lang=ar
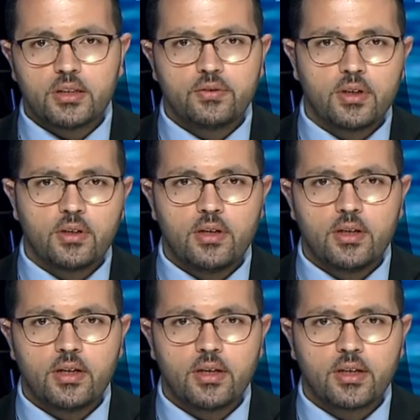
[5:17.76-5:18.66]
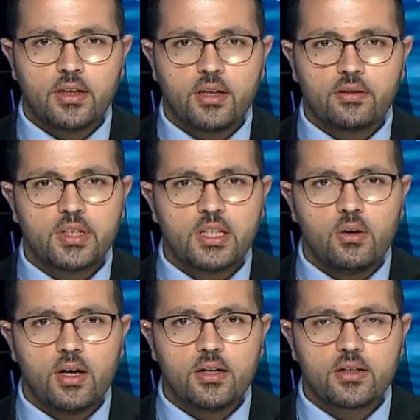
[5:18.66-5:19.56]
اتفاقا تاريخيا في
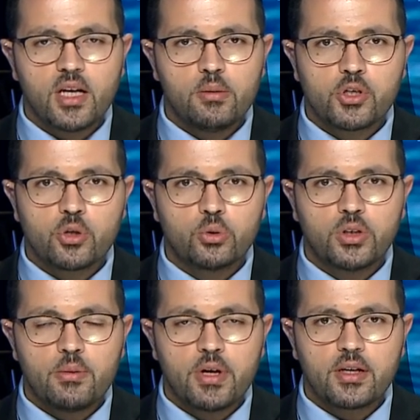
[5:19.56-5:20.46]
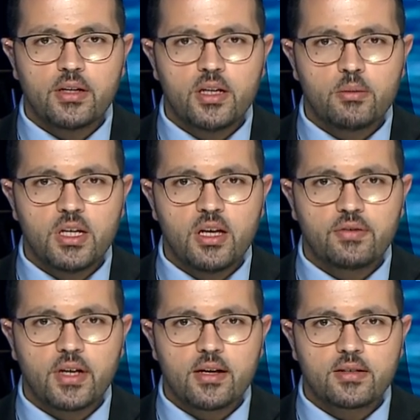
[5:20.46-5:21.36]
الدوحة لسحب الجنود الأمريكيين من
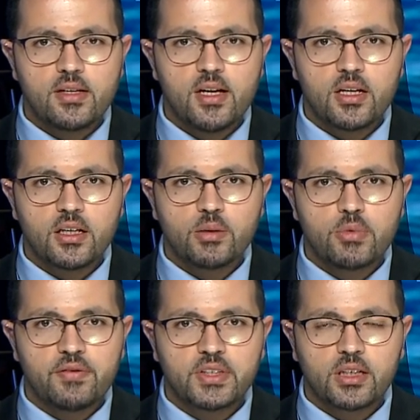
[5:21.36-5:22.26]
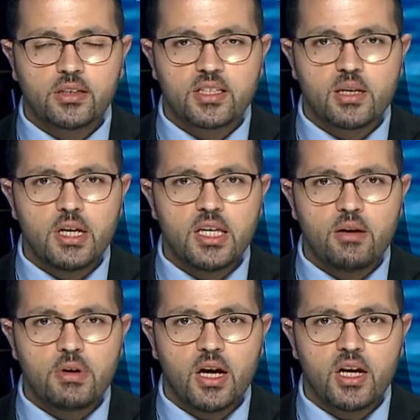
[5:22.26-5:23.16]
أفغانستان ضمن فترة
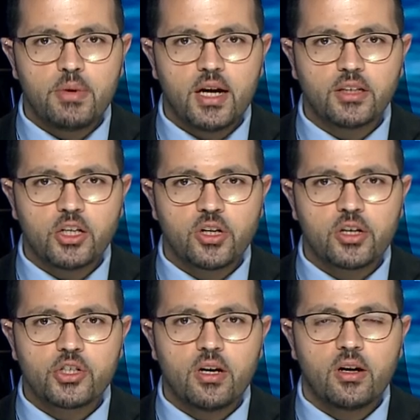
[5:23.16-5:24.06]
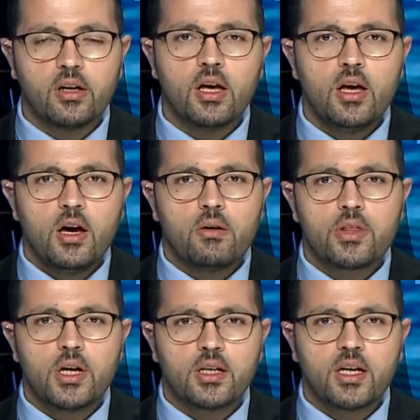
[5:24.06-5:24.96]
زمنية من 14 شهرا
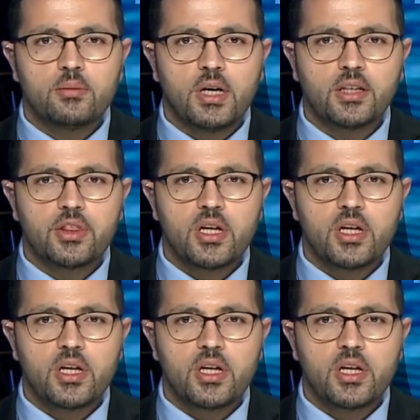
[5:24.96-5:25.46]
وذلك بعد